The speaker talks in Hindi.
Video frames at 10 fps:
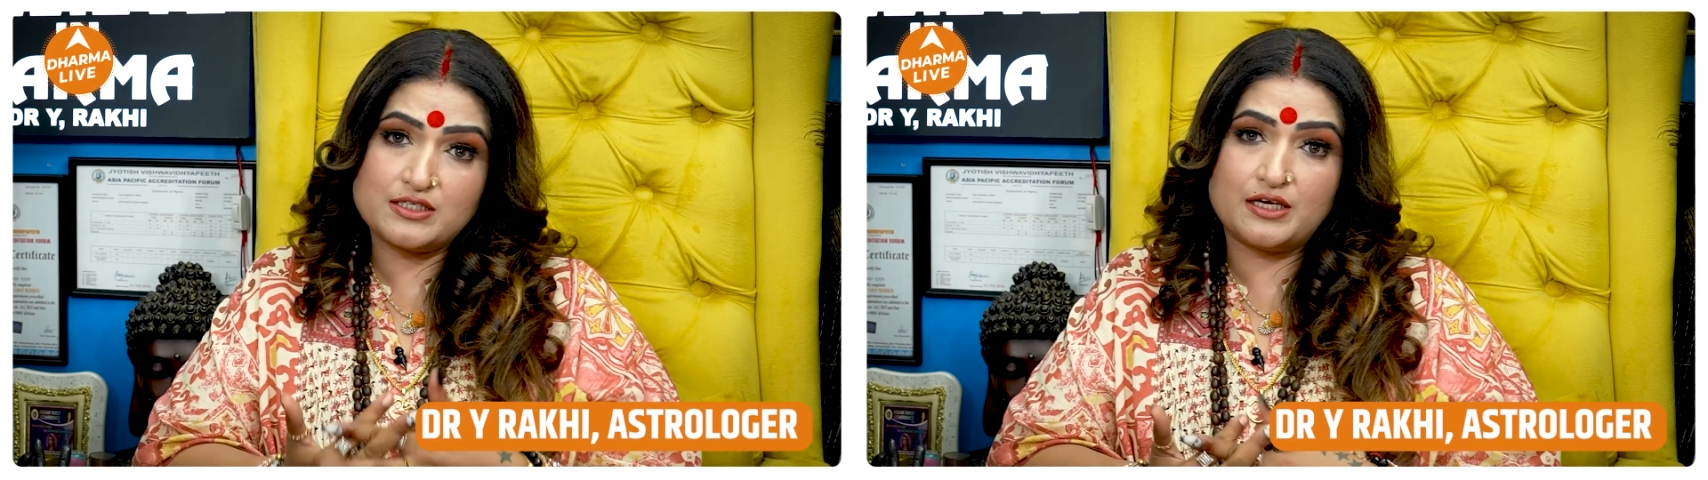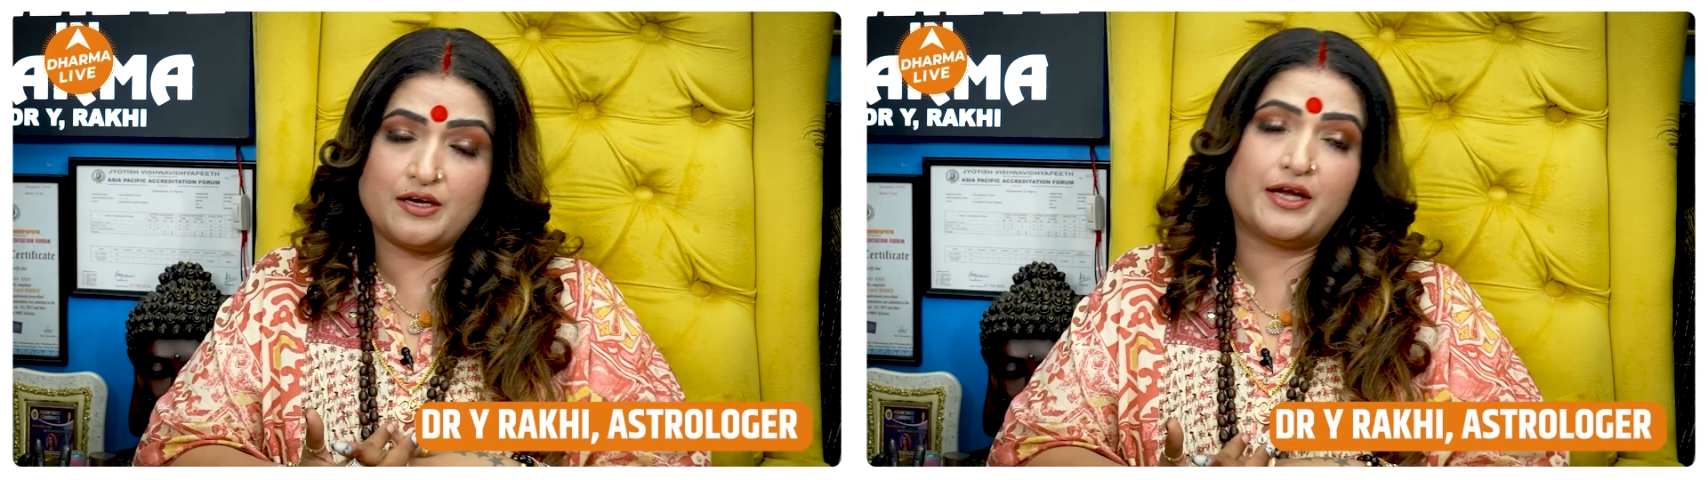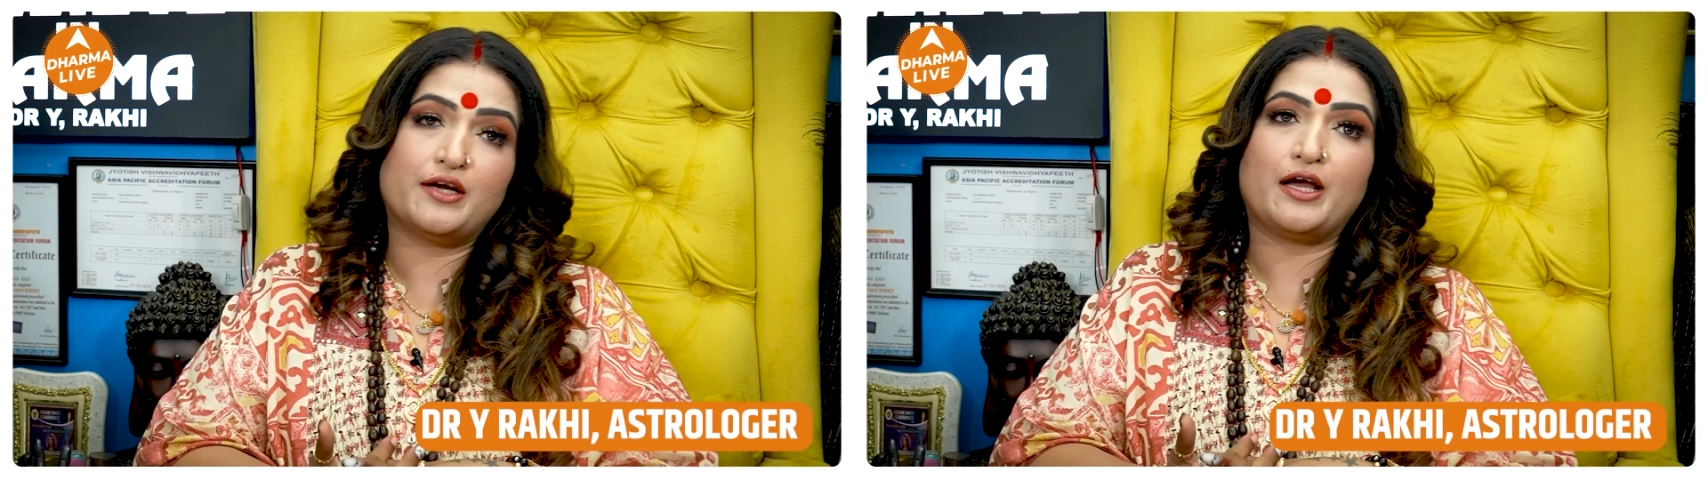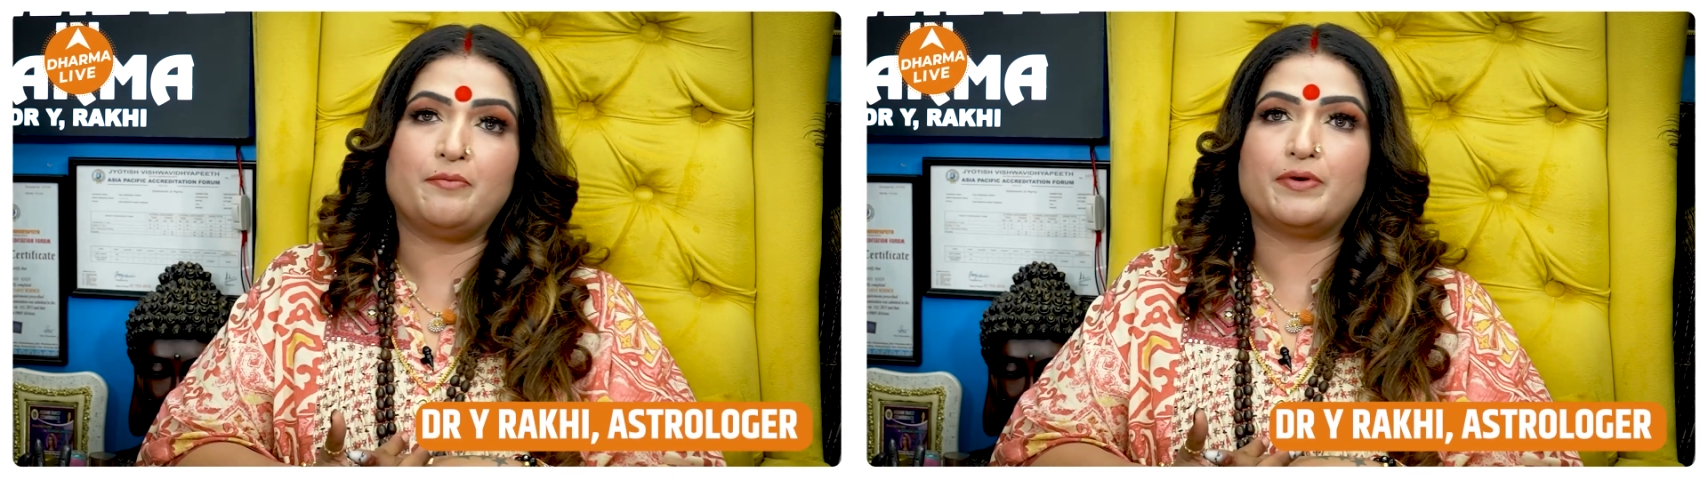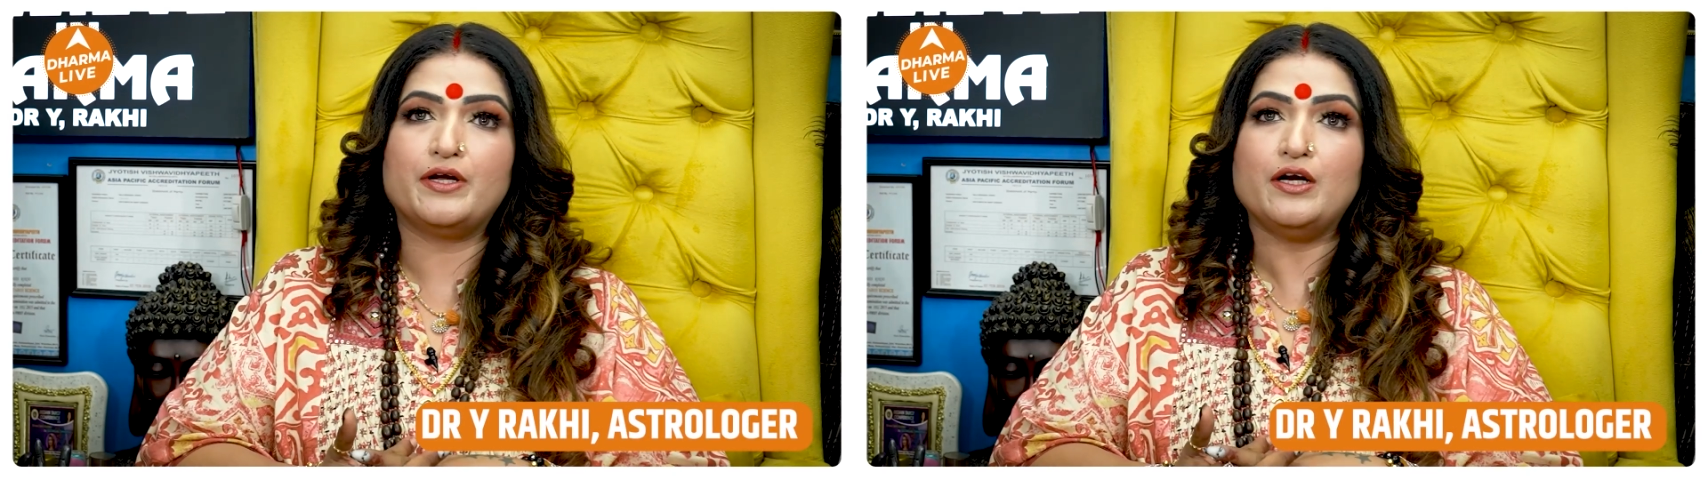सीखने के टाइम
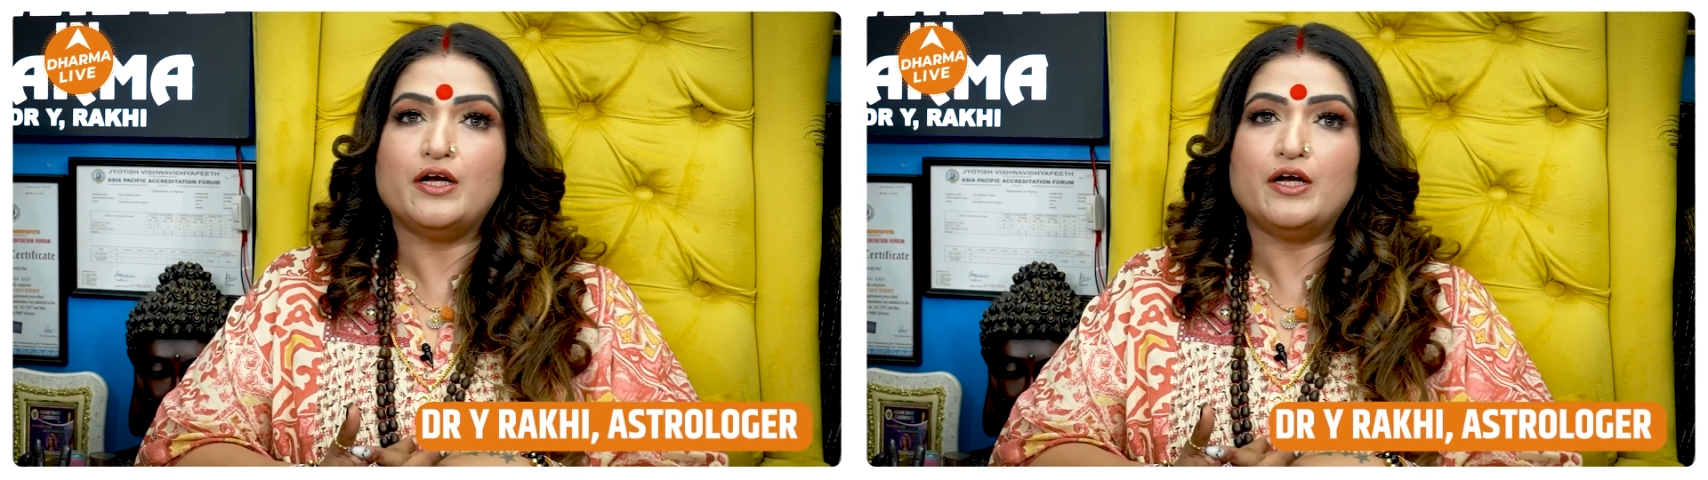पर